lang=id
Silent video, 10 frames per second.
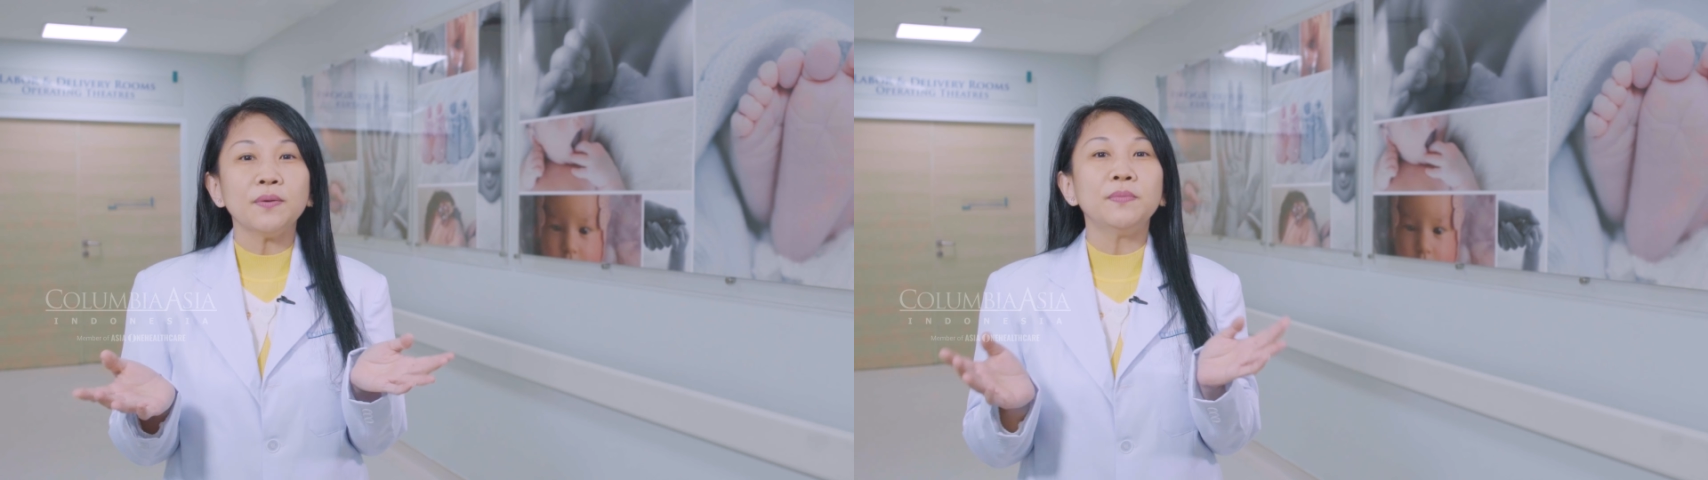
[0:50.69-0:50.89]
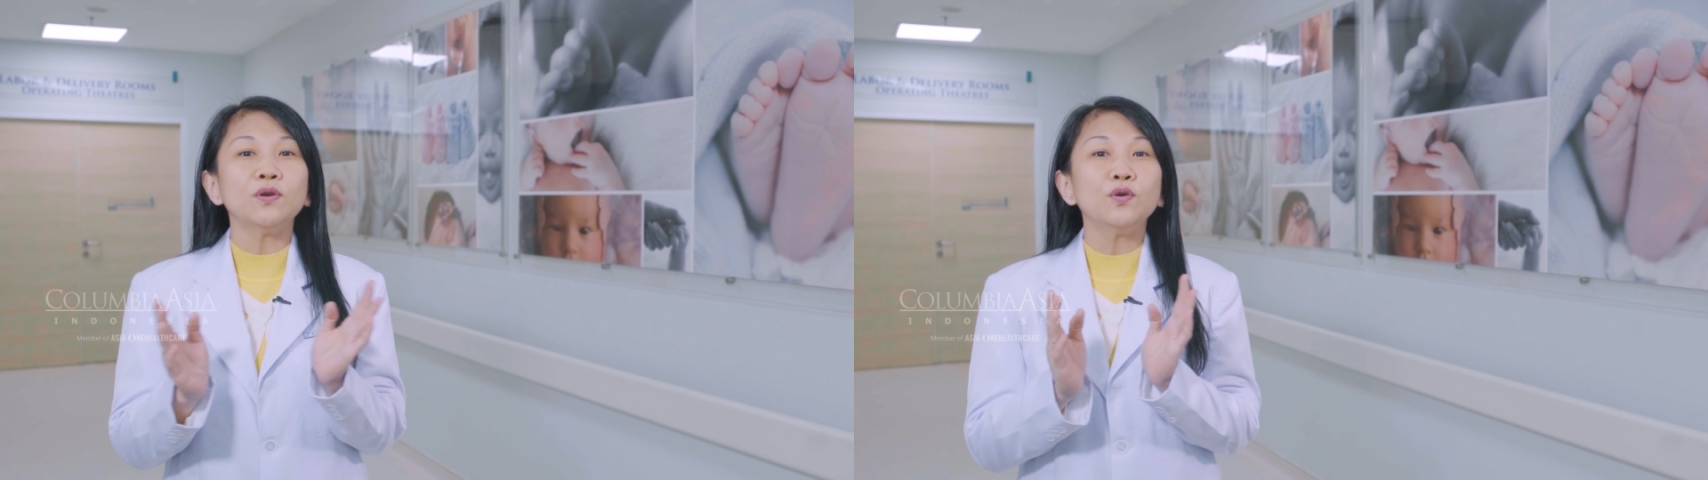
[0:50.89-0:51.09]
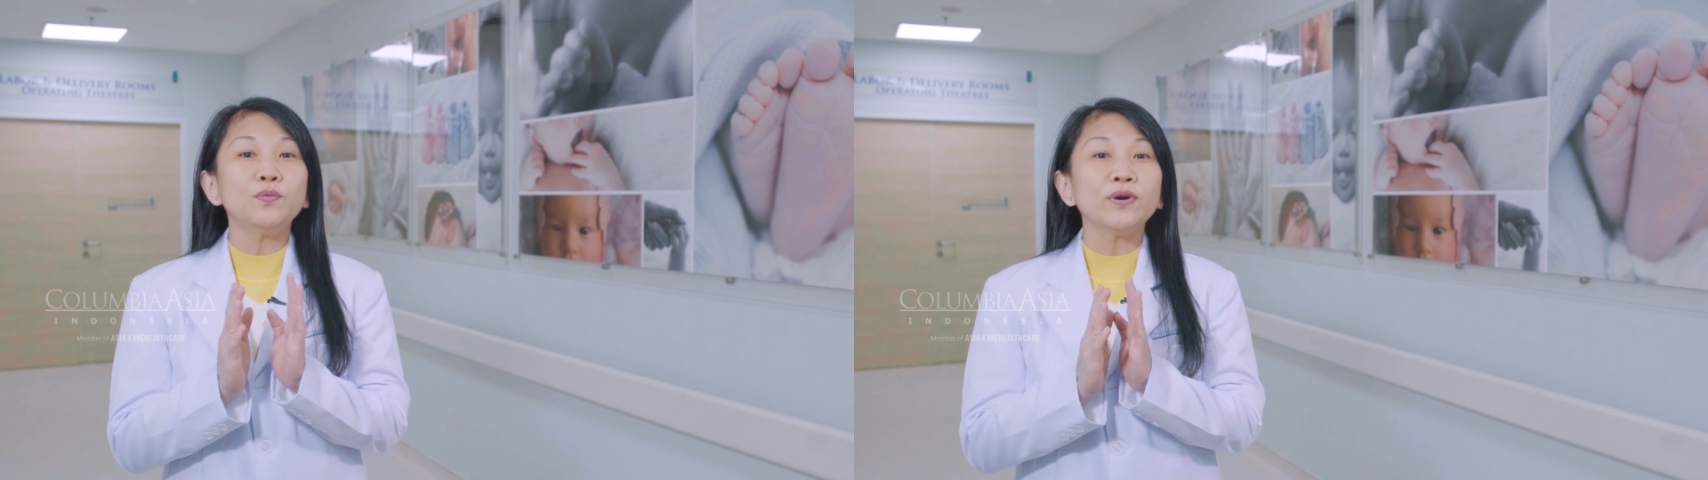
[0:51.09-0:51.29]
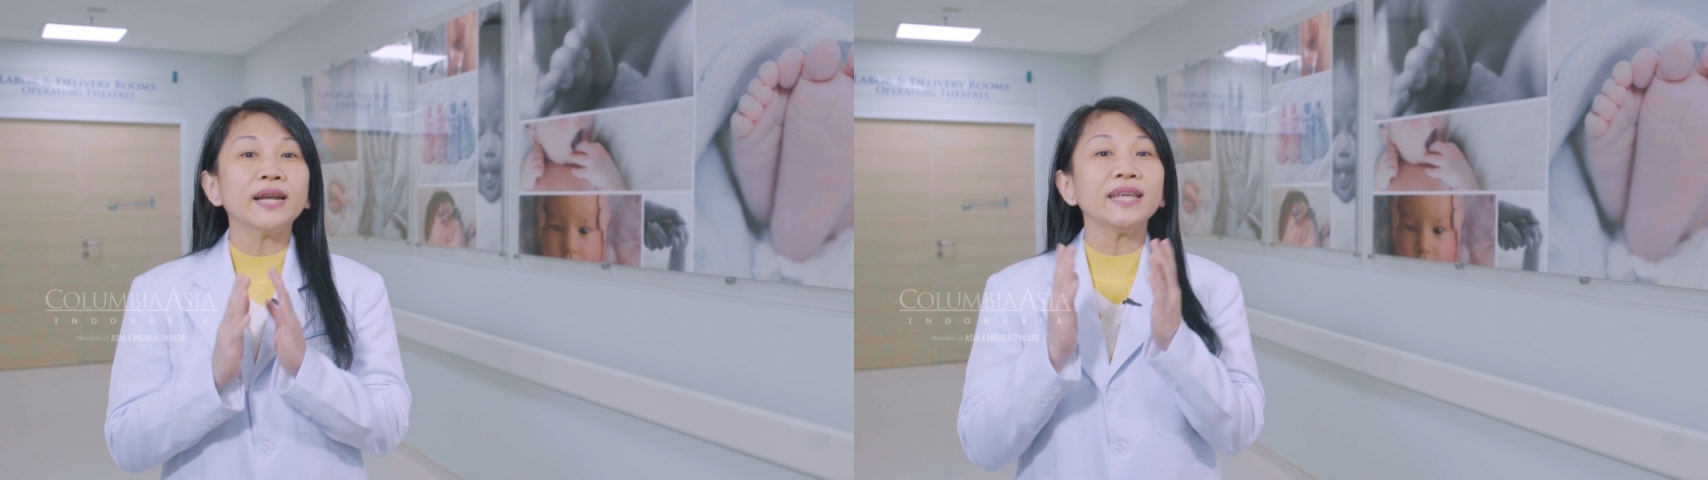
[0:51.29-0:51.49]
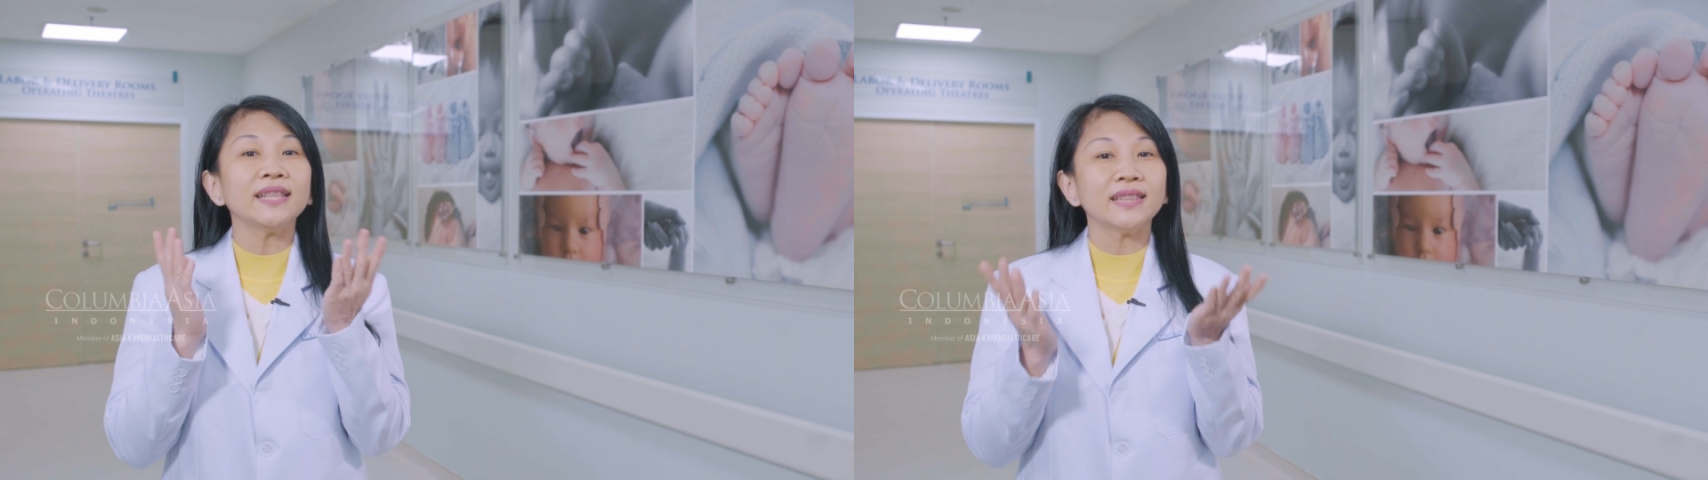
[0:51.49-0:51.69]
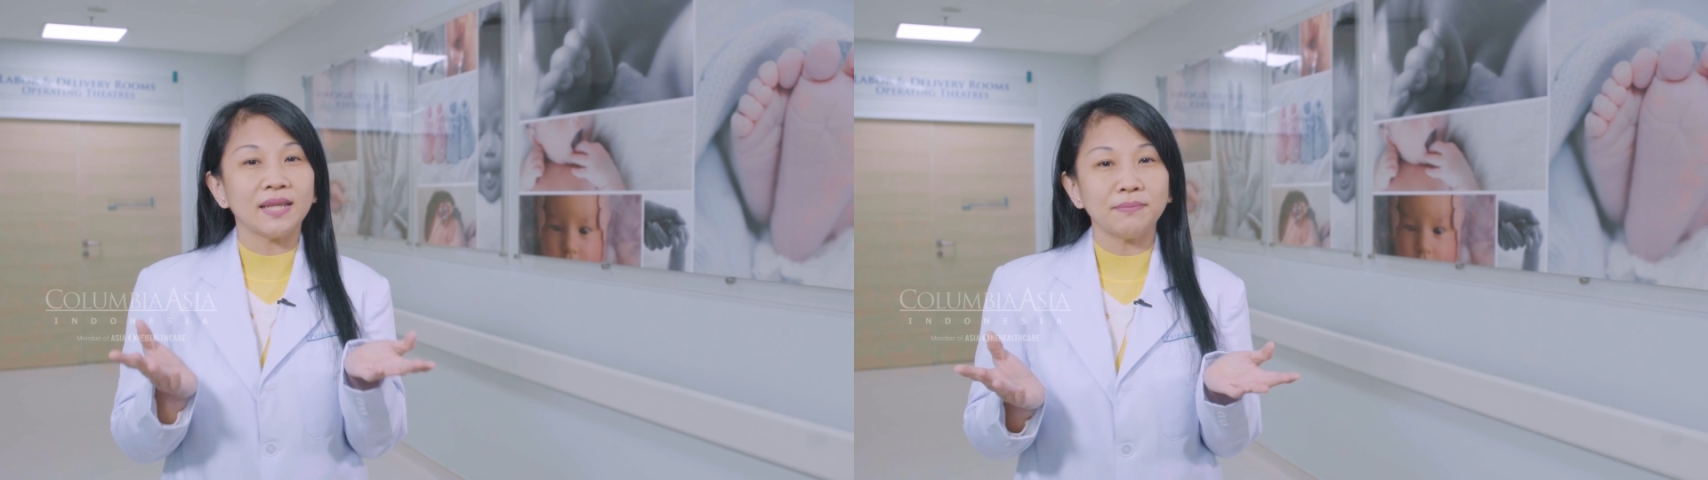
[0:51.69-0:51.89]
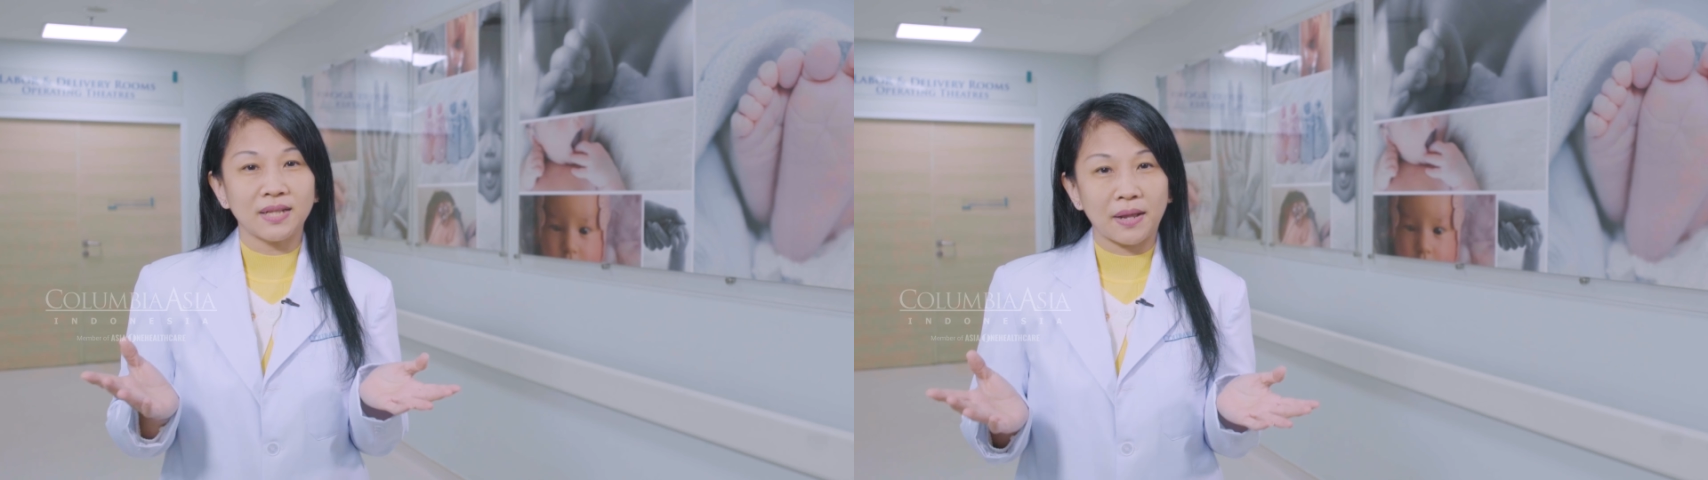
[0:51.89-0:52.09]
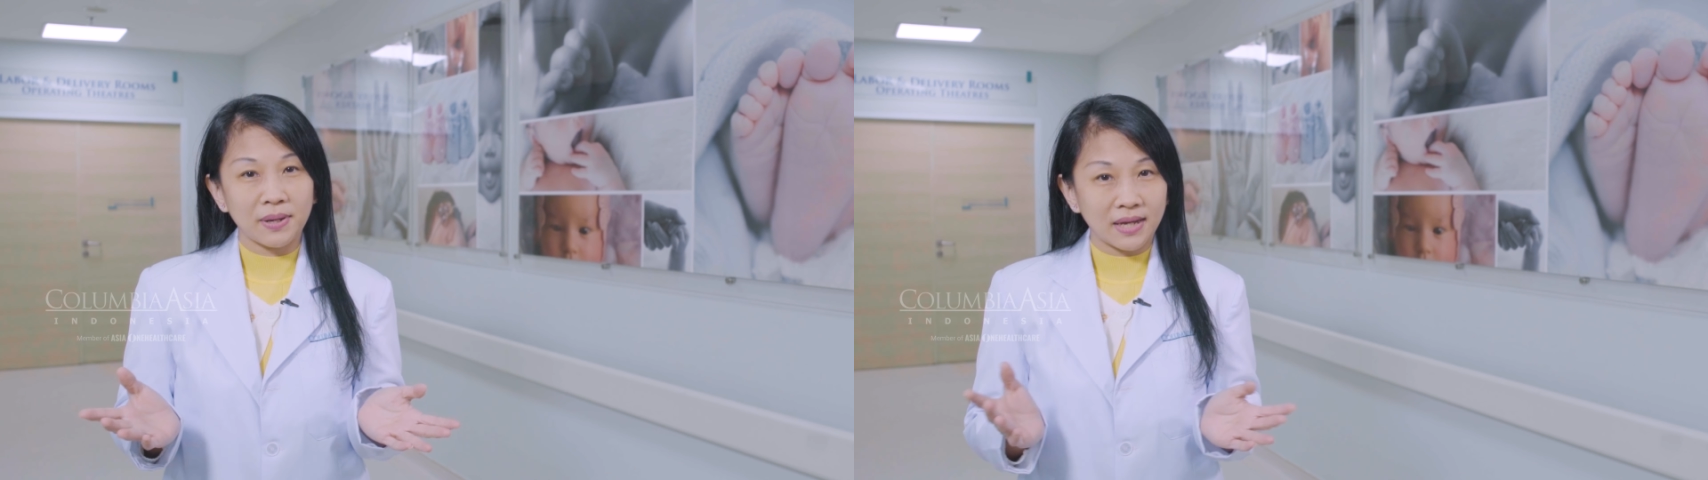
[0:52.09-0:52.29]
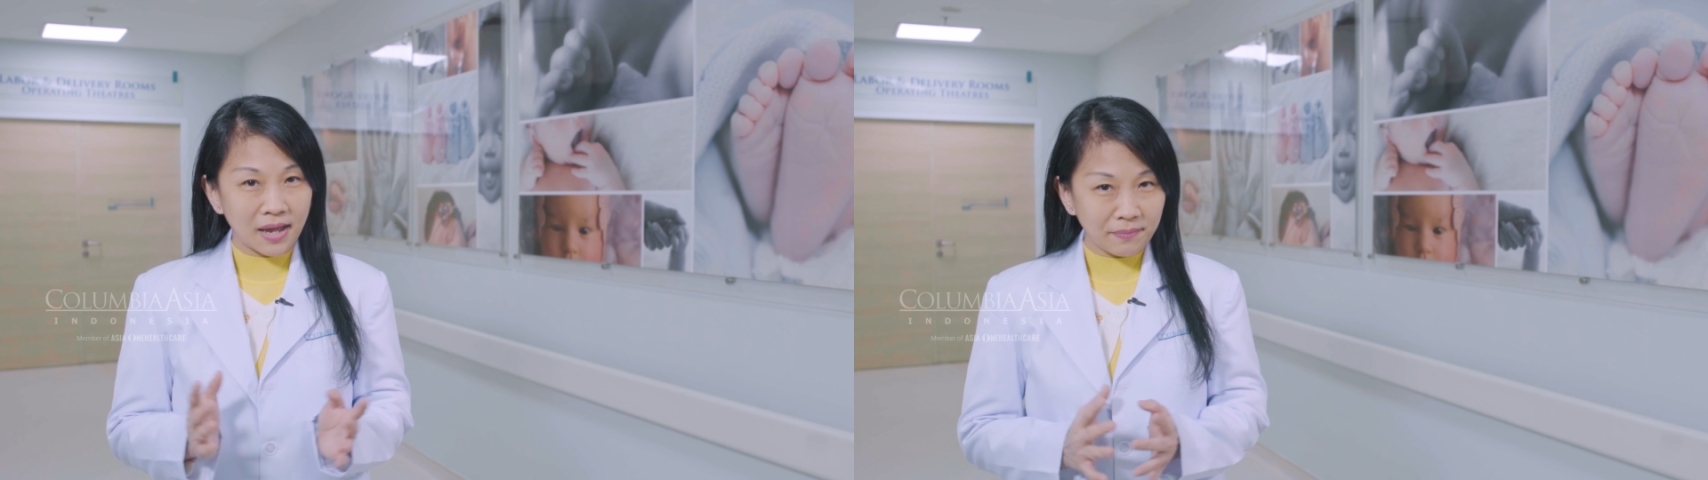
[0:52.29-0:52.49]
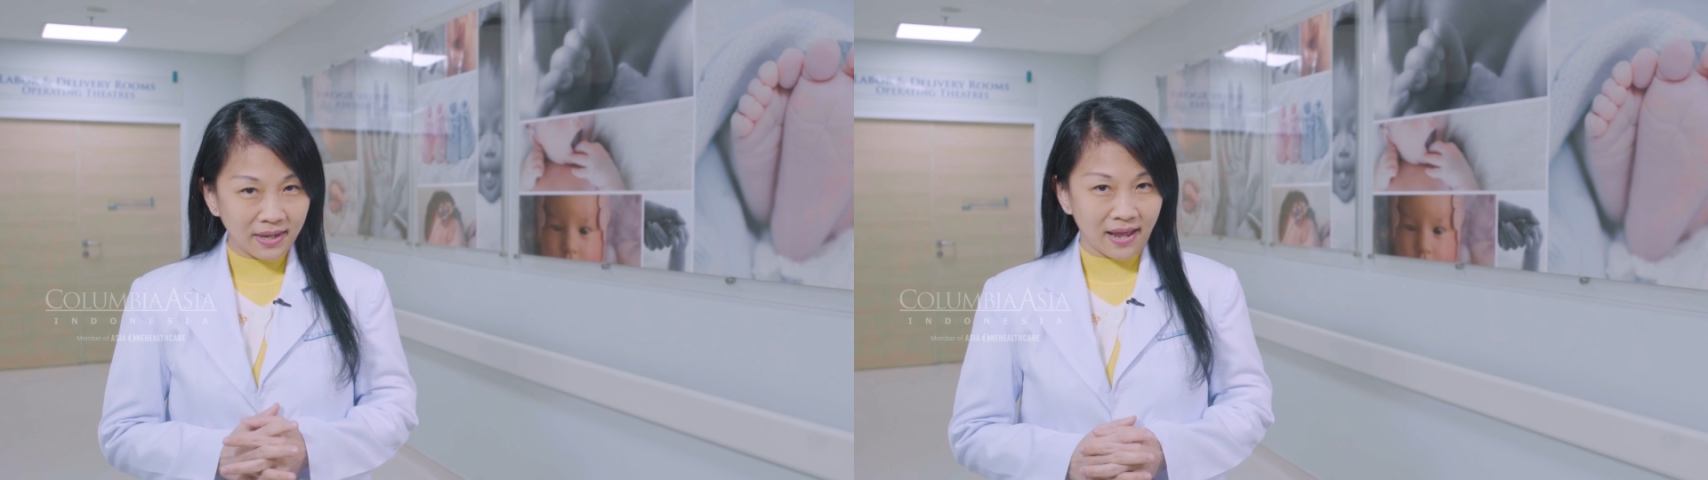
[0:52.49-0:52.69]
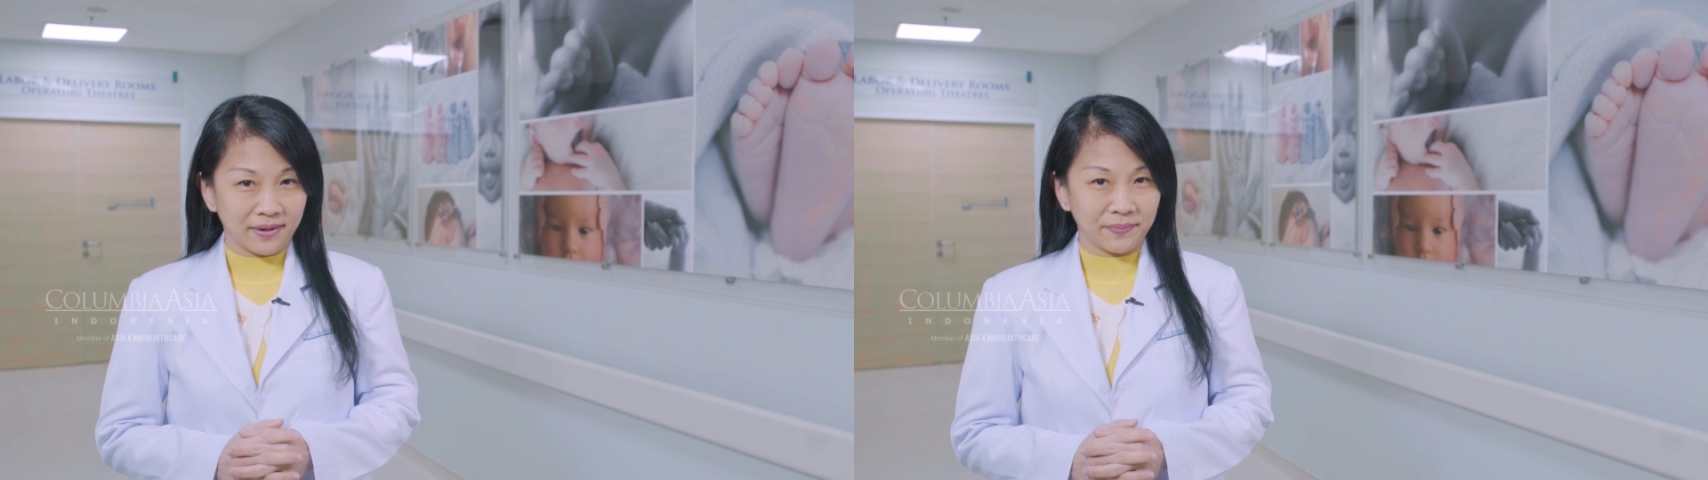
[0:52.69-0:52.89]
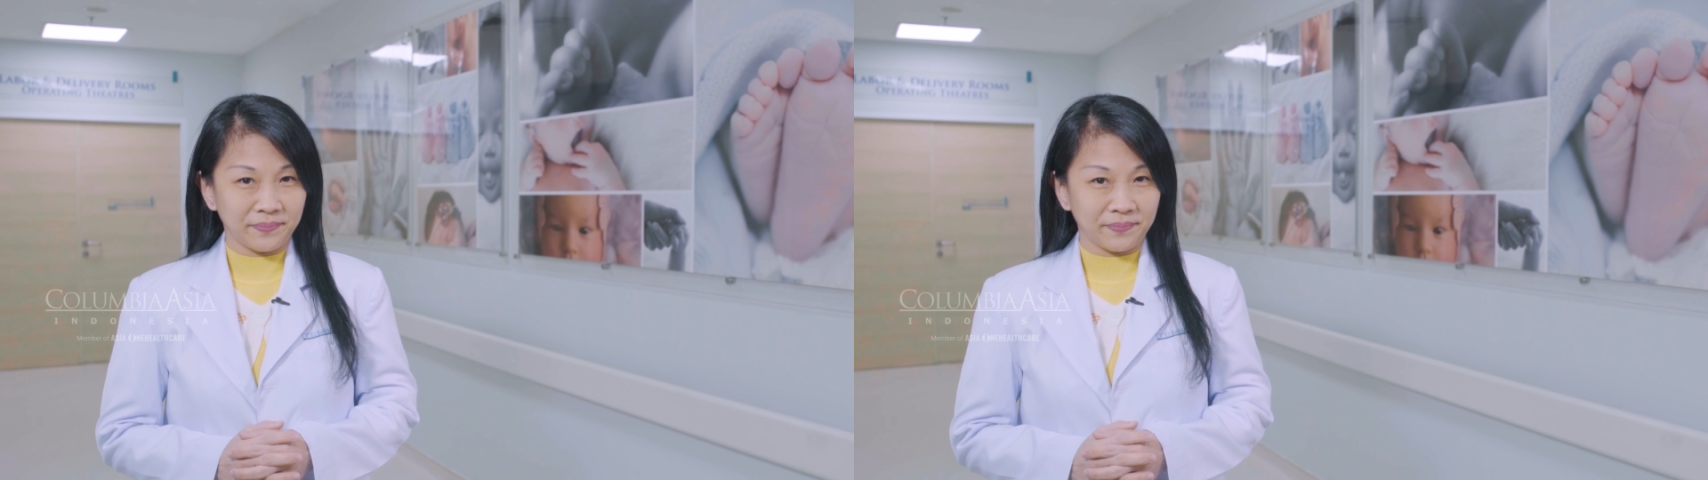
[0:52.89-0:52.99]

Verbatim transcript: berhubungan intim selama kehamilan.